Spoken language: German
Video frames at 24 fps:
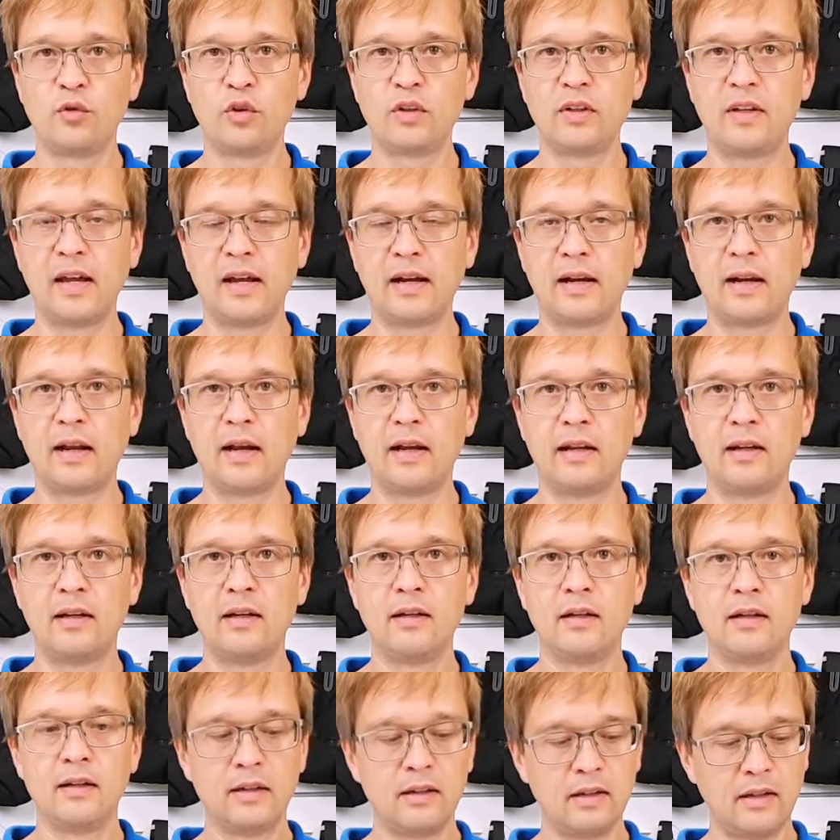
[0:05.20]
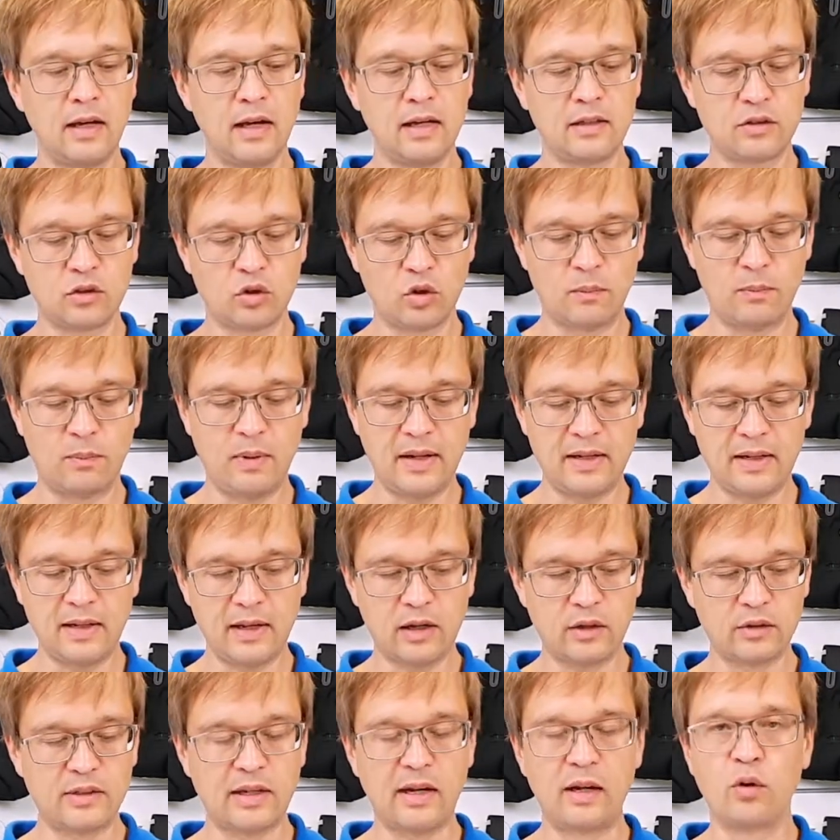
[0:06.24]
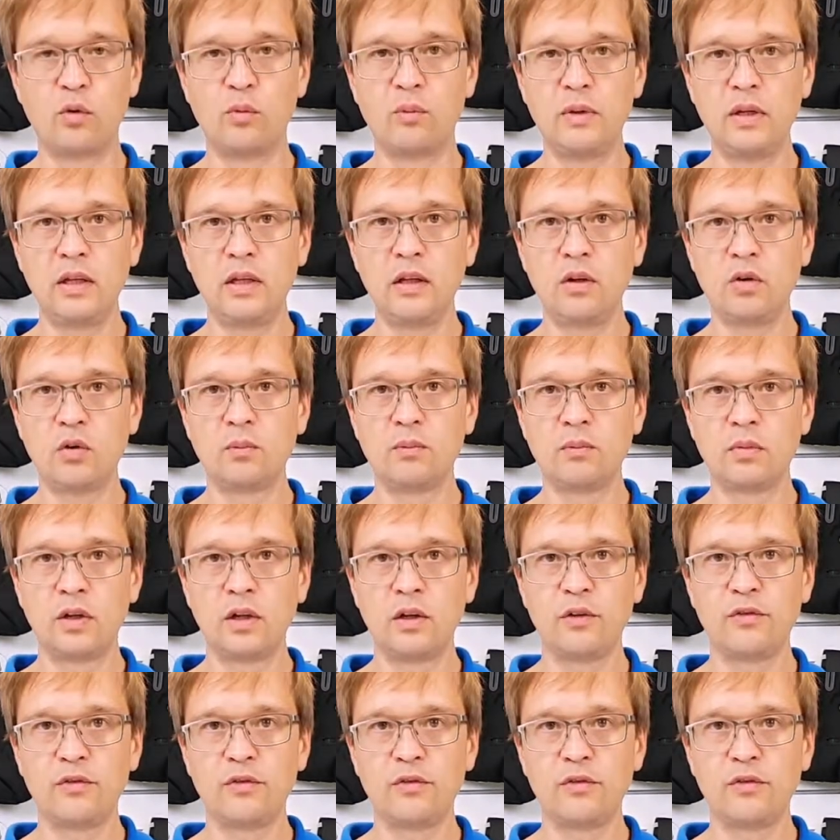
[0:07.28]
von Techline. Er ist komplett aus Aluminium